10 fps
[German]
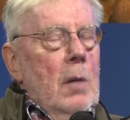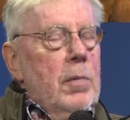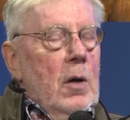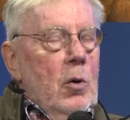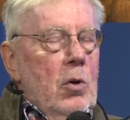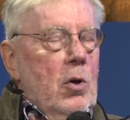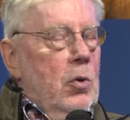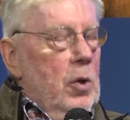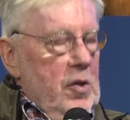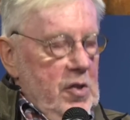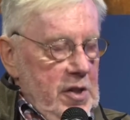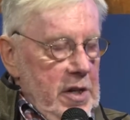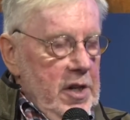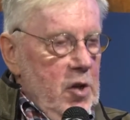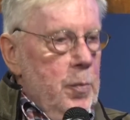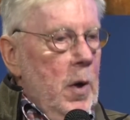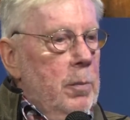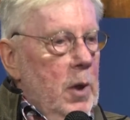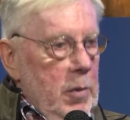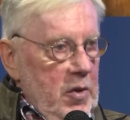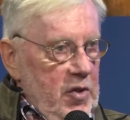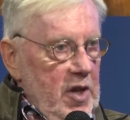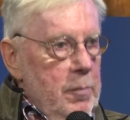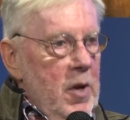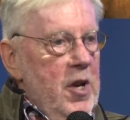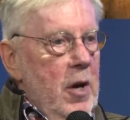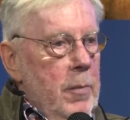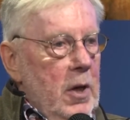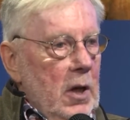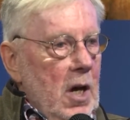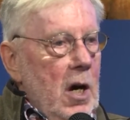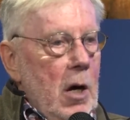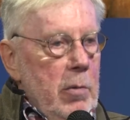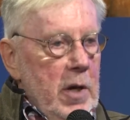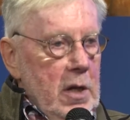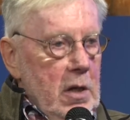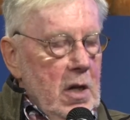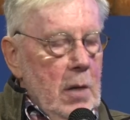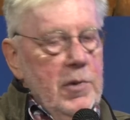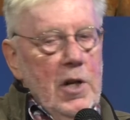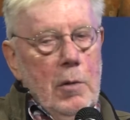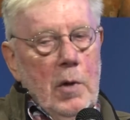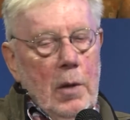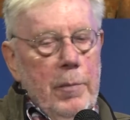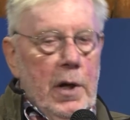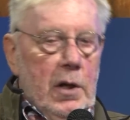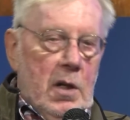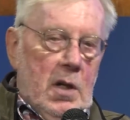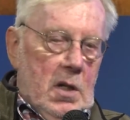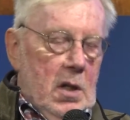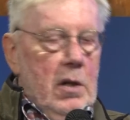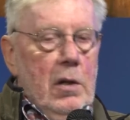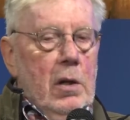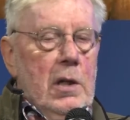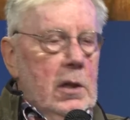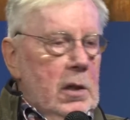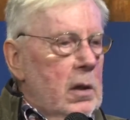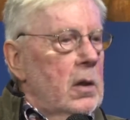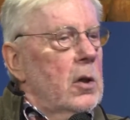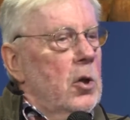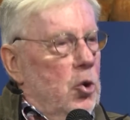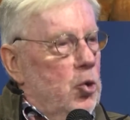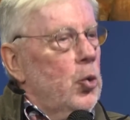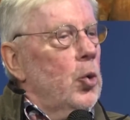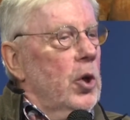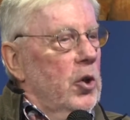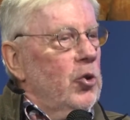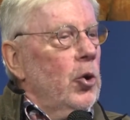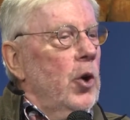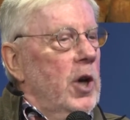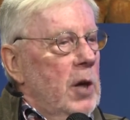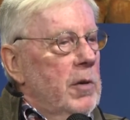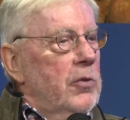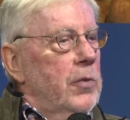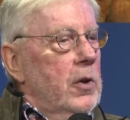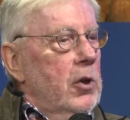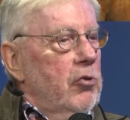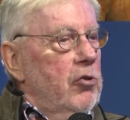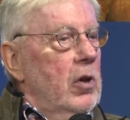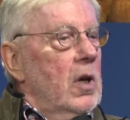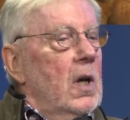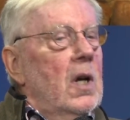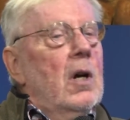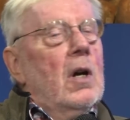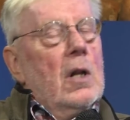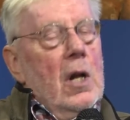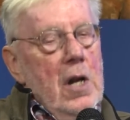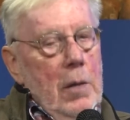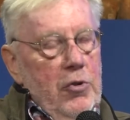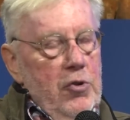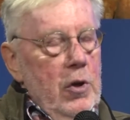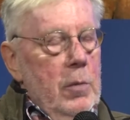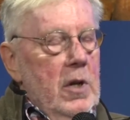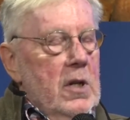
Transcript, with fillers: habe auch kurzzeitig bei BBC in Mannheim mal gearbeitet, habe dann aber gemerkt, nee, Schule ist doch eher was für dich. Und dann habe ich noch